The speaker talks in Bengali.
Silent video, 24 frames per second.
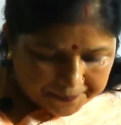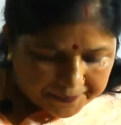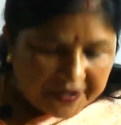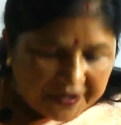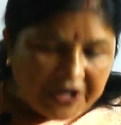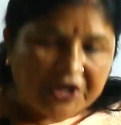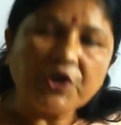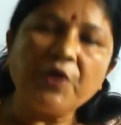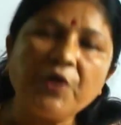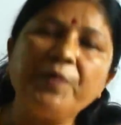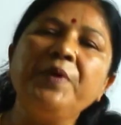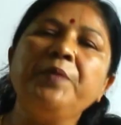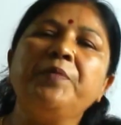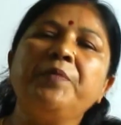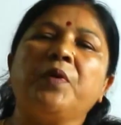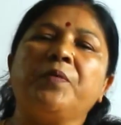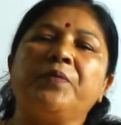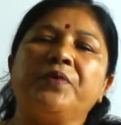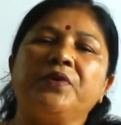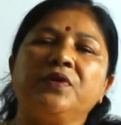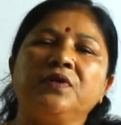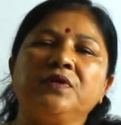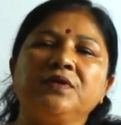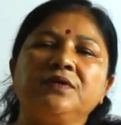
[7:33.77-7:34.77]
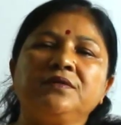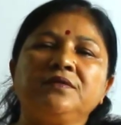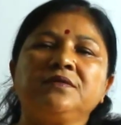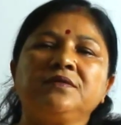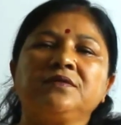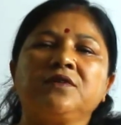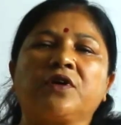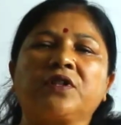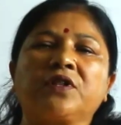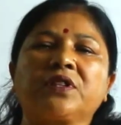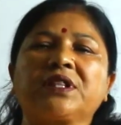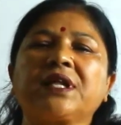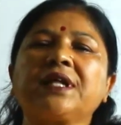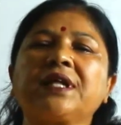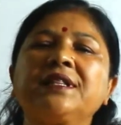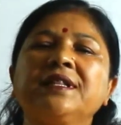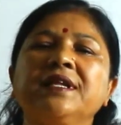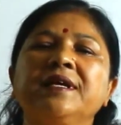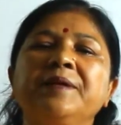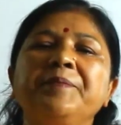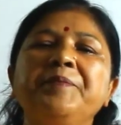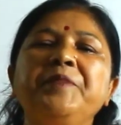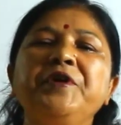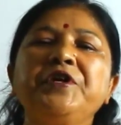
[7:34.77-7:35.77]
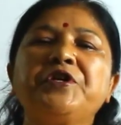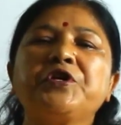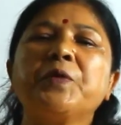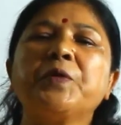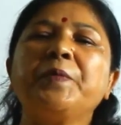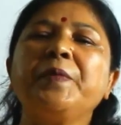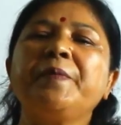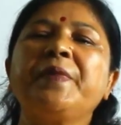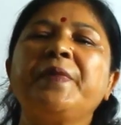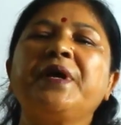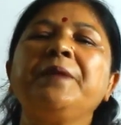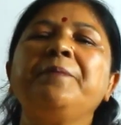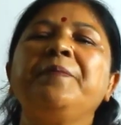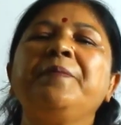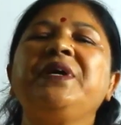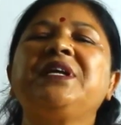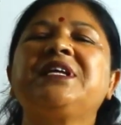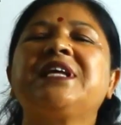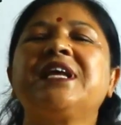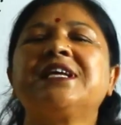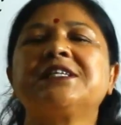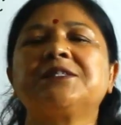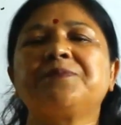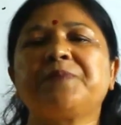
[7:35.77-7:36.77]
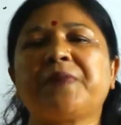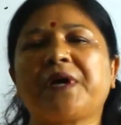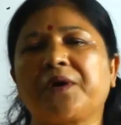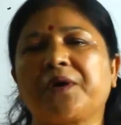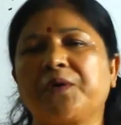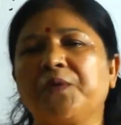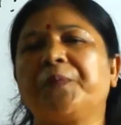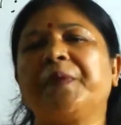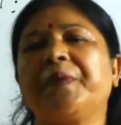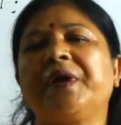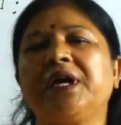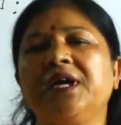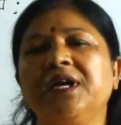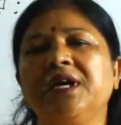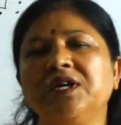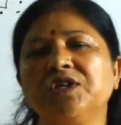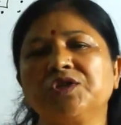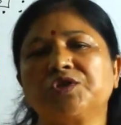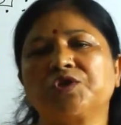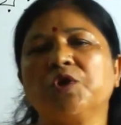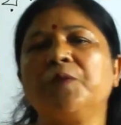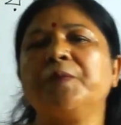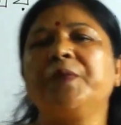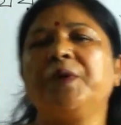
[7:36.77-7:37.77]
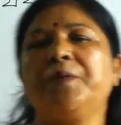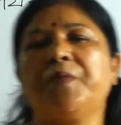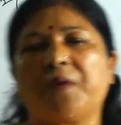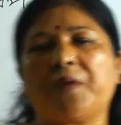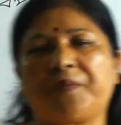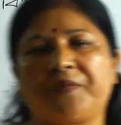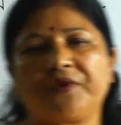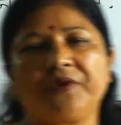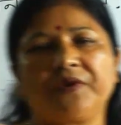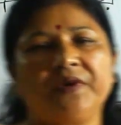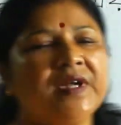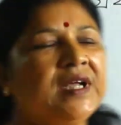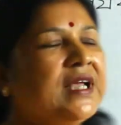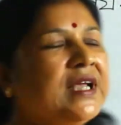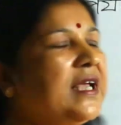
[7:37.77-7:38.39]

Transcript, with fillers: বিষমী ভবন অর্থাৎ বিষমী মানে বিশেষ রূপে সমী ভবন